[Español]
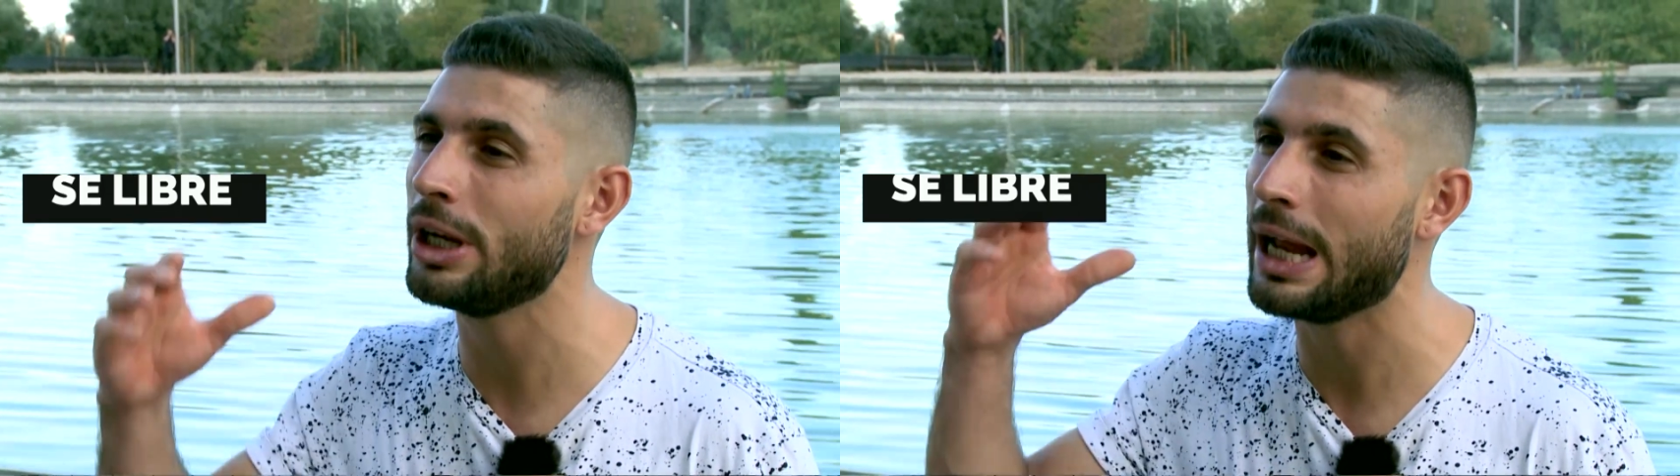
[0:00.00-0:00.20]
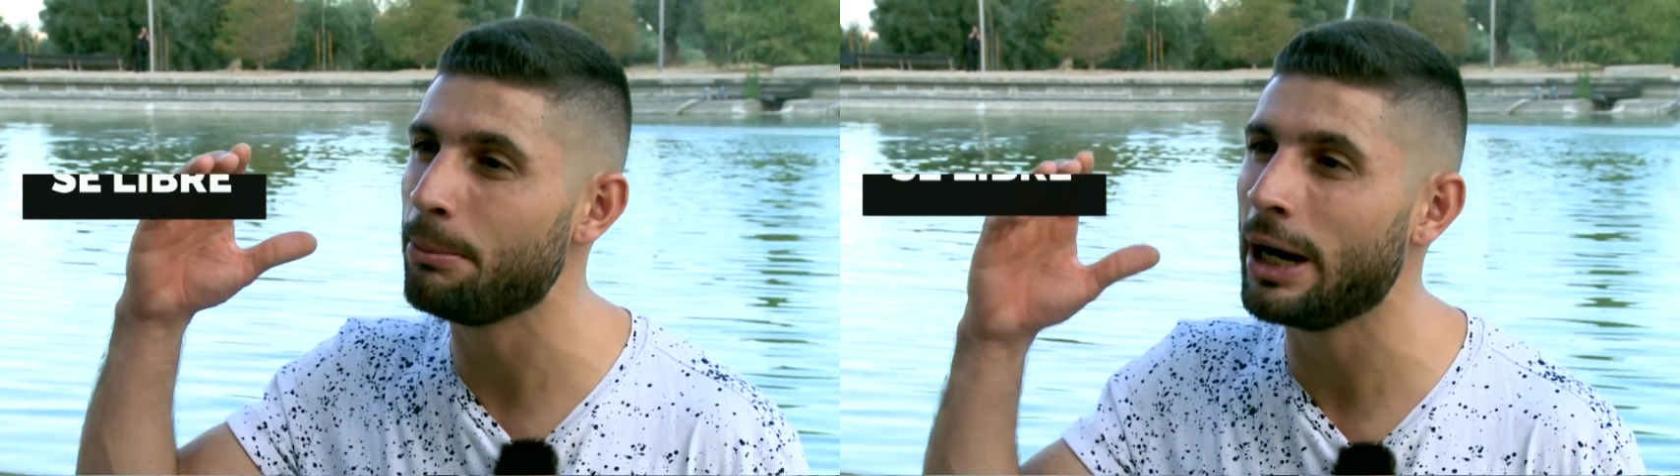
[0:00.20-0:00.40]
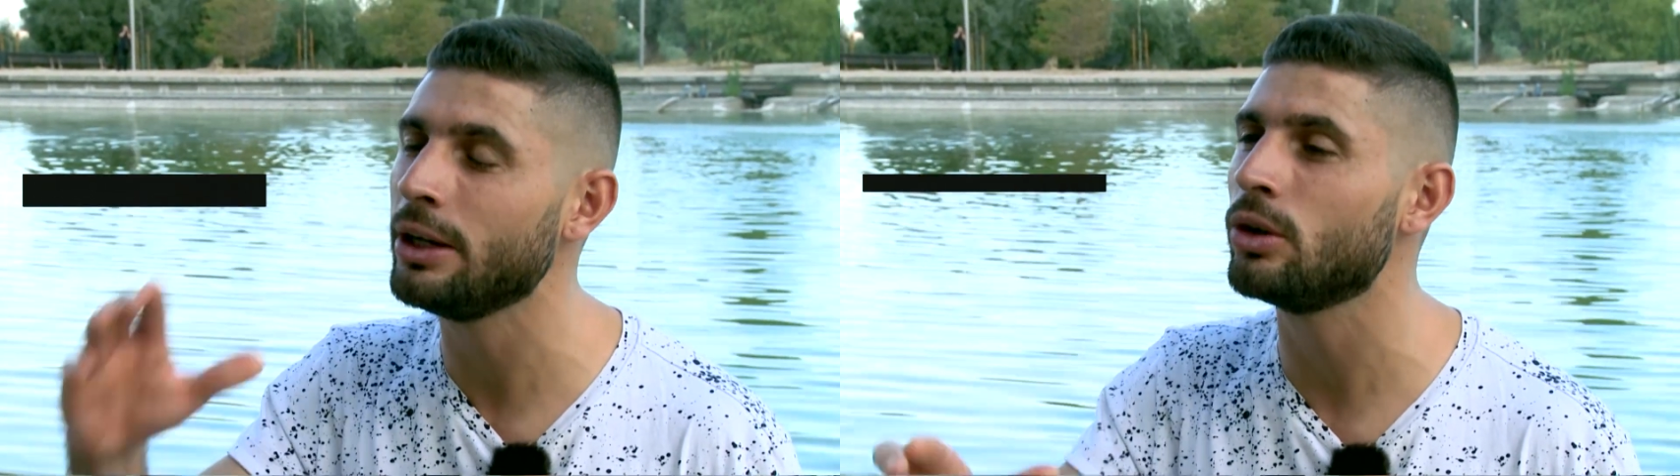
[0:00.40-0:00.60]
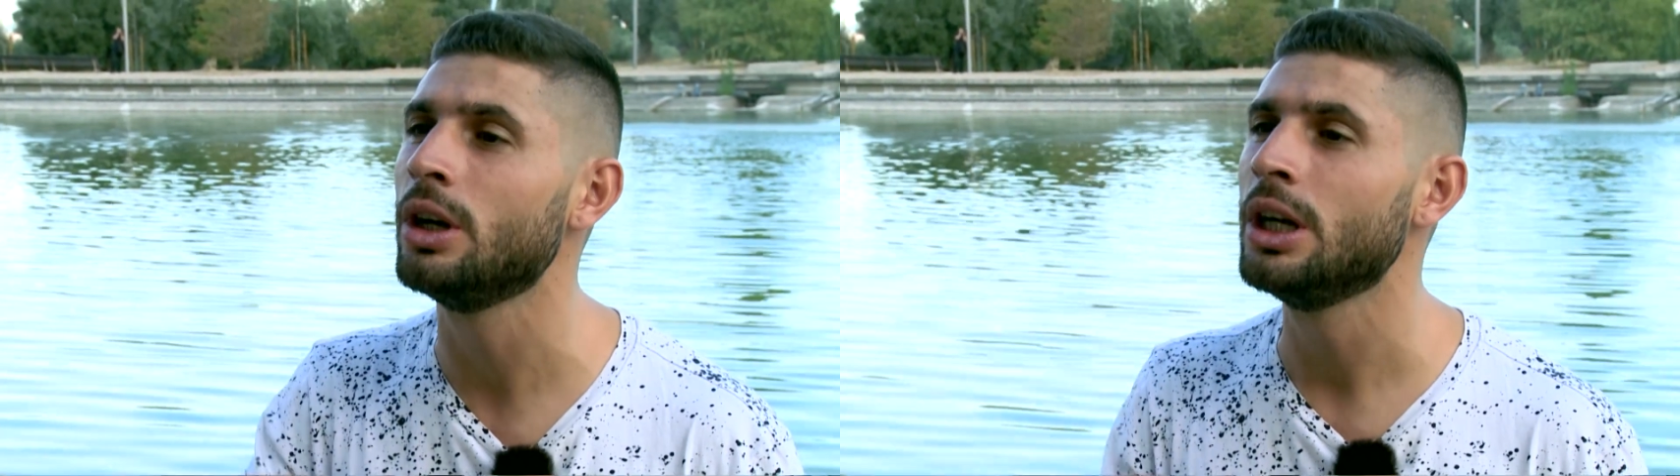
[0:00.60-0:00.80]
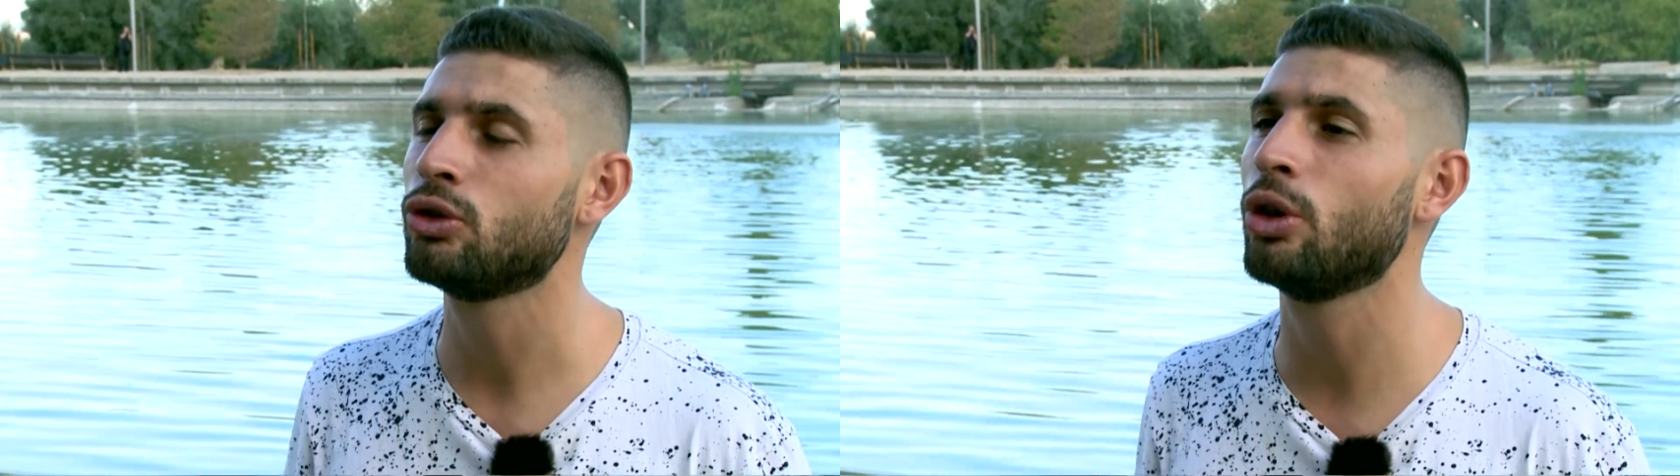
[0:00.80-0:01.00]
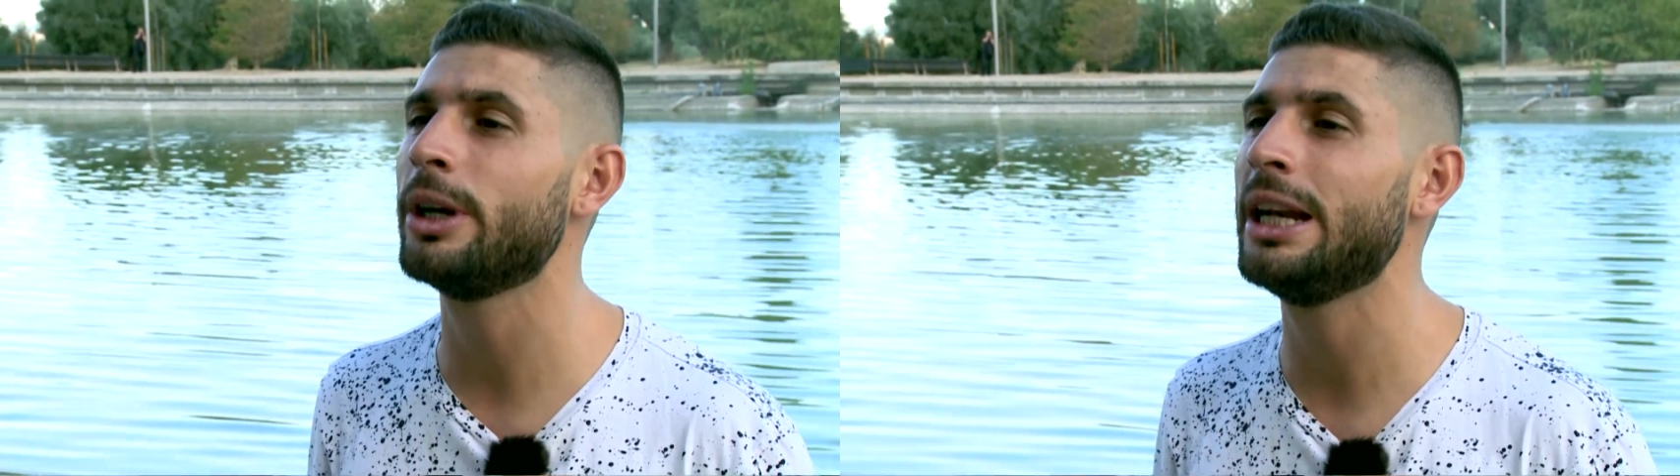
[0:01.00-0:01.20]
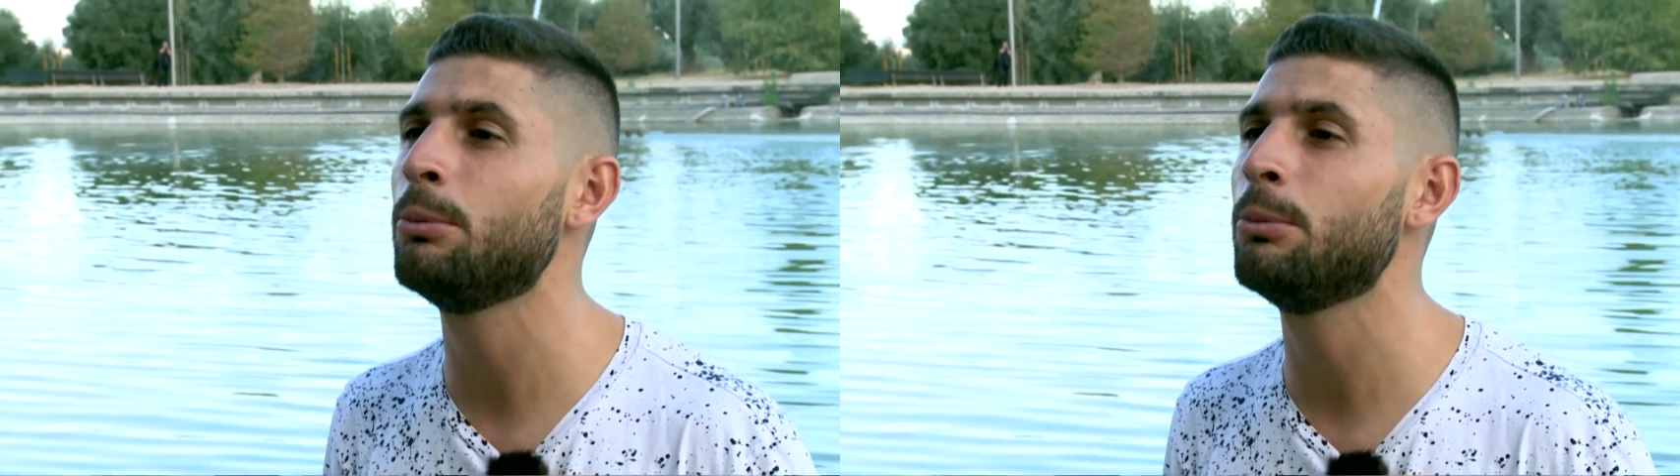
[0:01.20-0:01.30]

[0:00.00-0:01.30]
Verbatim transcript: la mano sobre la